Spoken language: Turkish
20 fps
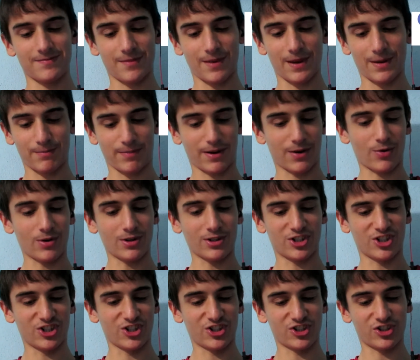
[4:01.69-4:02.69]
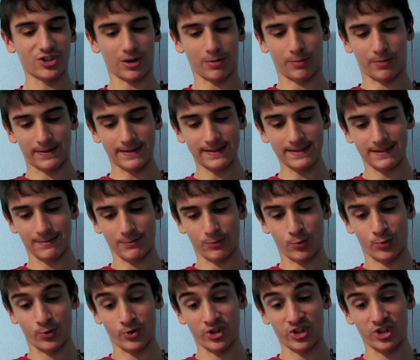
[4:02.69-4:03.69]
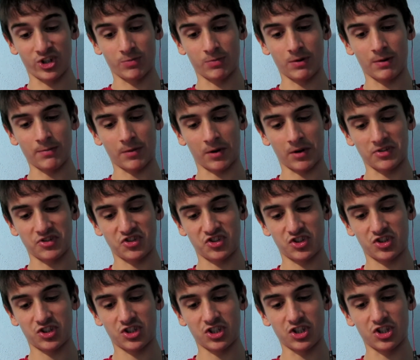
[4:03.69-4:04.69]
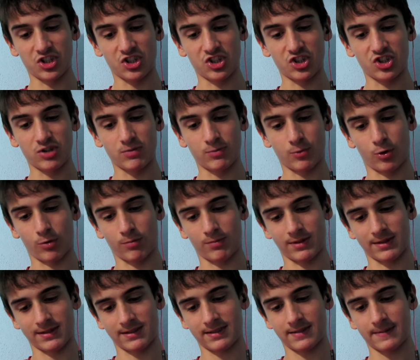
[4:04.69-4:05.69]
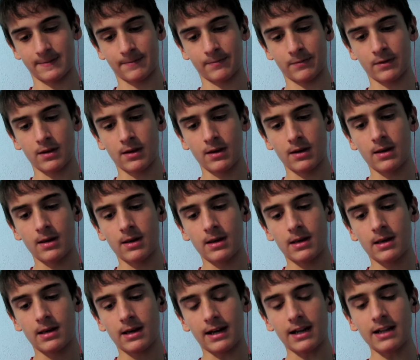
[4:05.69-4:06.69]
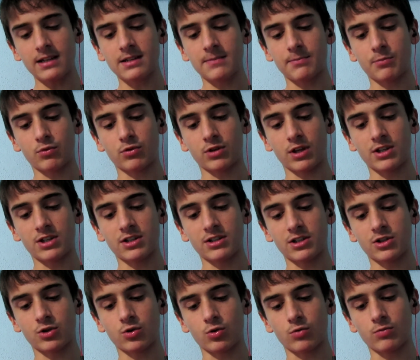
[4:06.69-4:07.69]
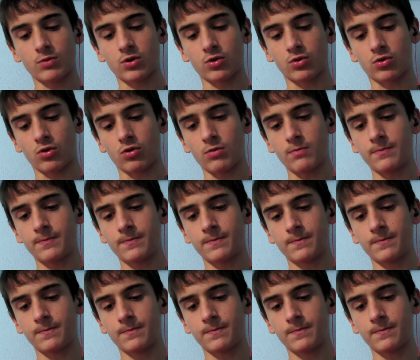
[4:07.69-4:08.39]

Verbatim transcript: Yani ben öyle giriş yaparsam o girmem ya. Girişim olmaz. Arkadaşlar bir değişik değişik yorumlar okuyorum.